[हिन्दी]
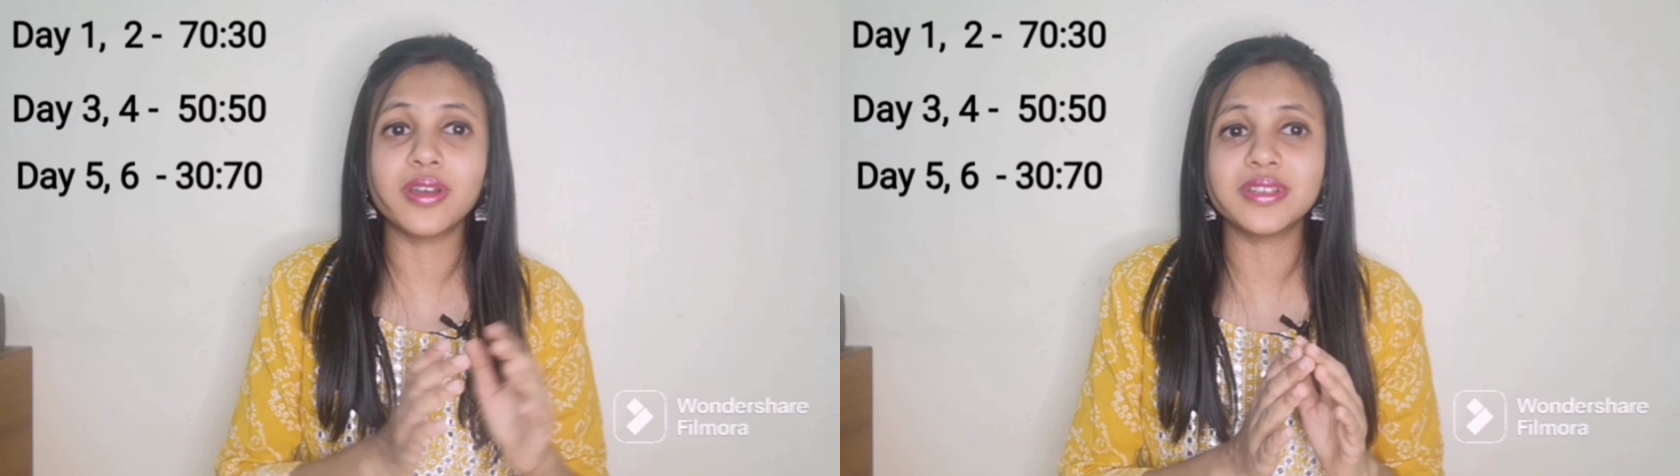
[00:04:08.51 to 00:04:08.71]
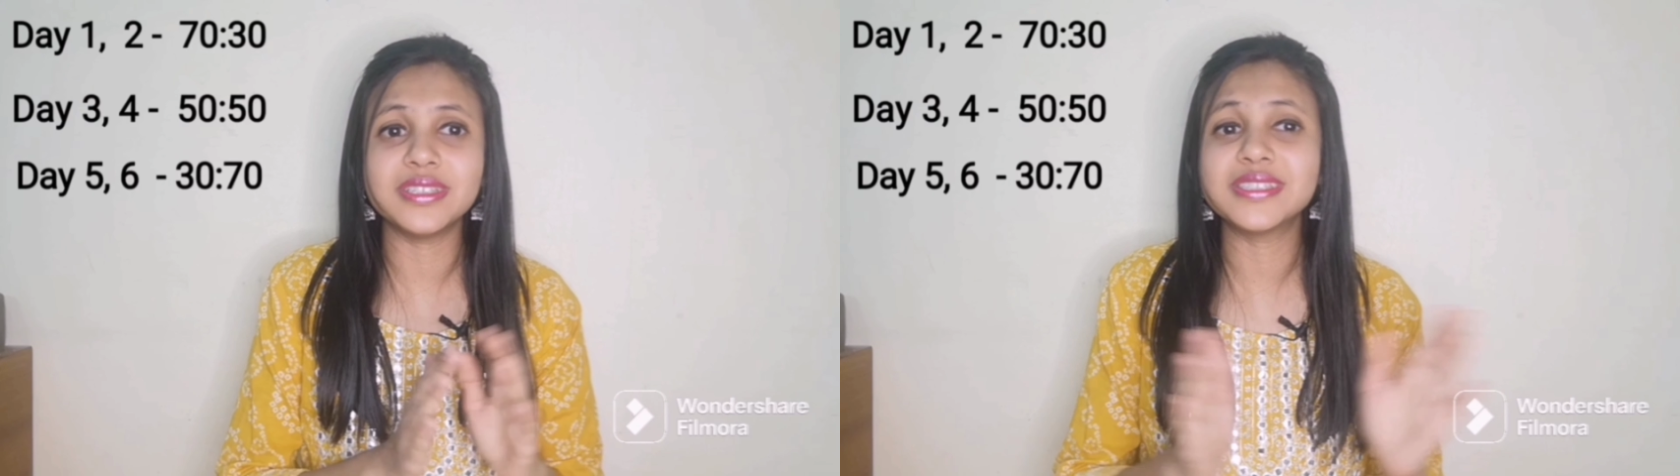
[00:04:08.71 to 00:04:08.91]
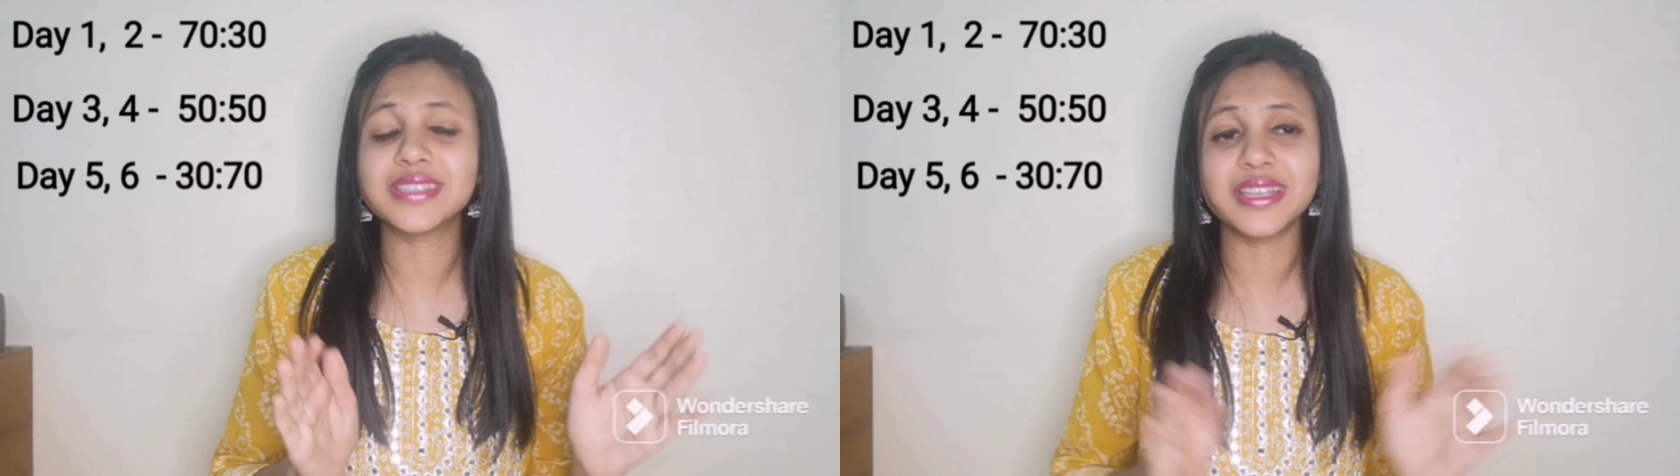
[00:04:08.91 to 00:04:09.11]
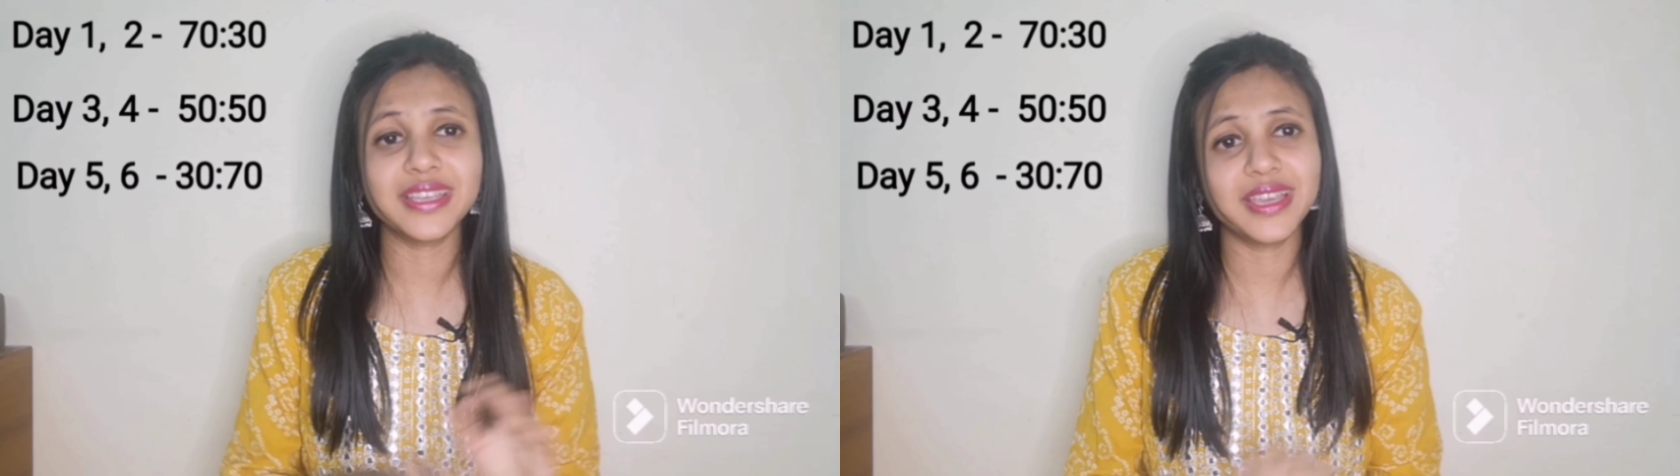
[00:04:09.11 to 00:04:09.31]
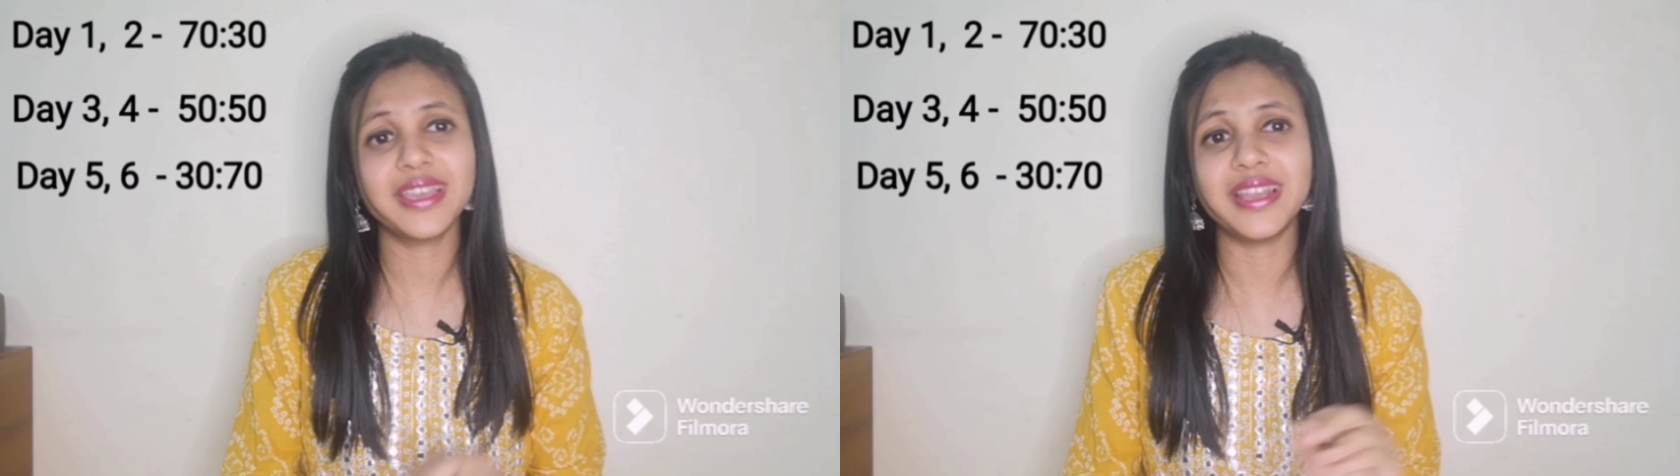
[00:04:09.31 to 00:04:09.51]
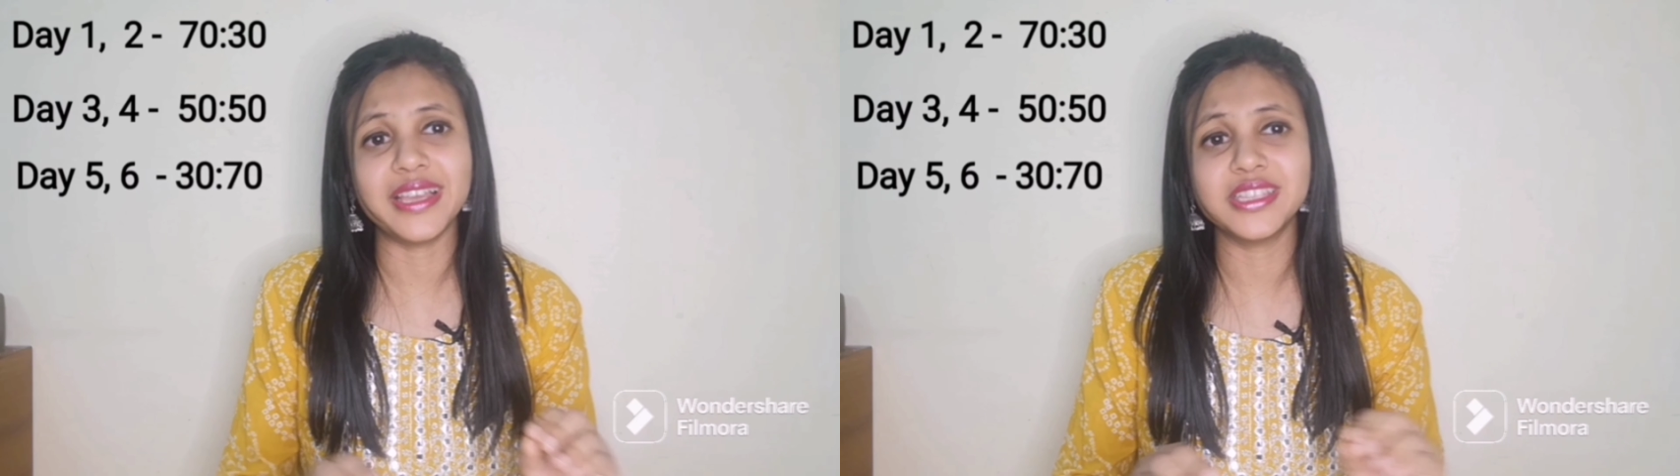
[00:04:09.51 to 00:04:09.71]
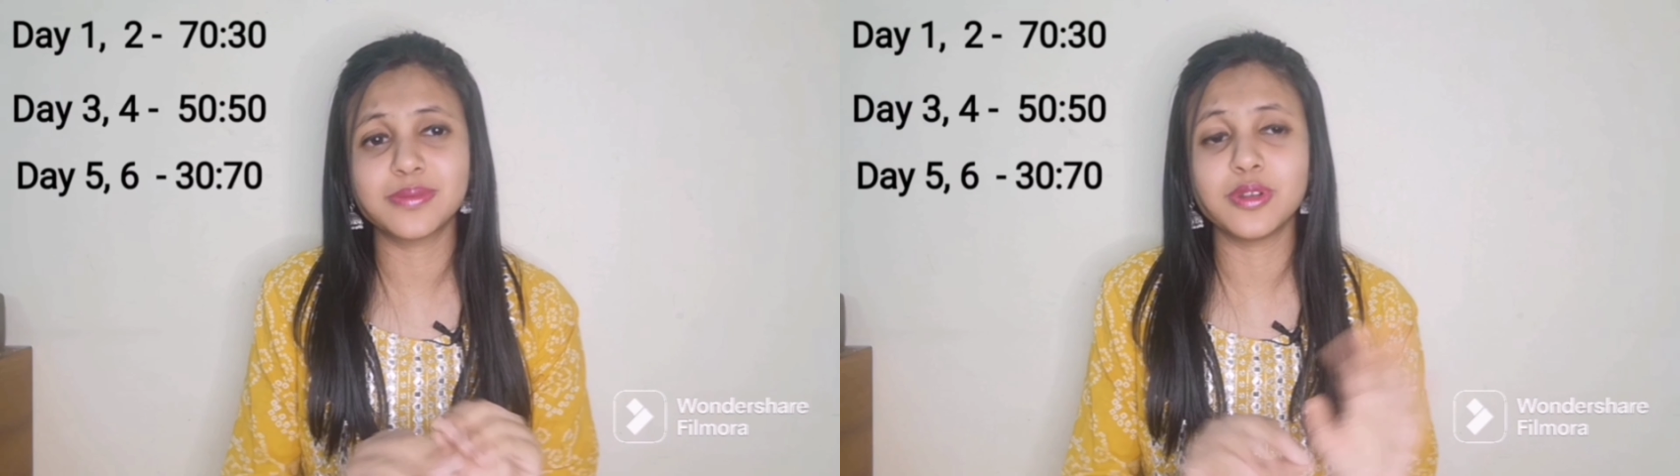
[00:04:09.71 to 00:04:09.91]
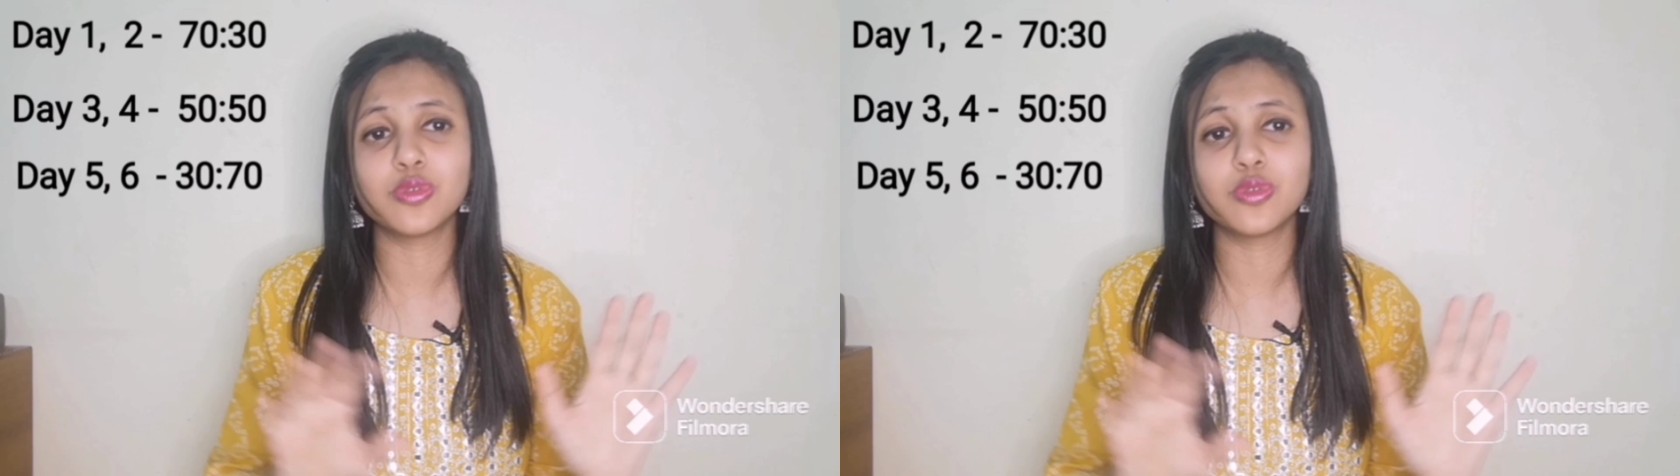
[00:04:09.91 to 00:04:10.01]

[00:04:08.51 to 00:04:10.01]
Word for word: और इस तरीके की लाइंस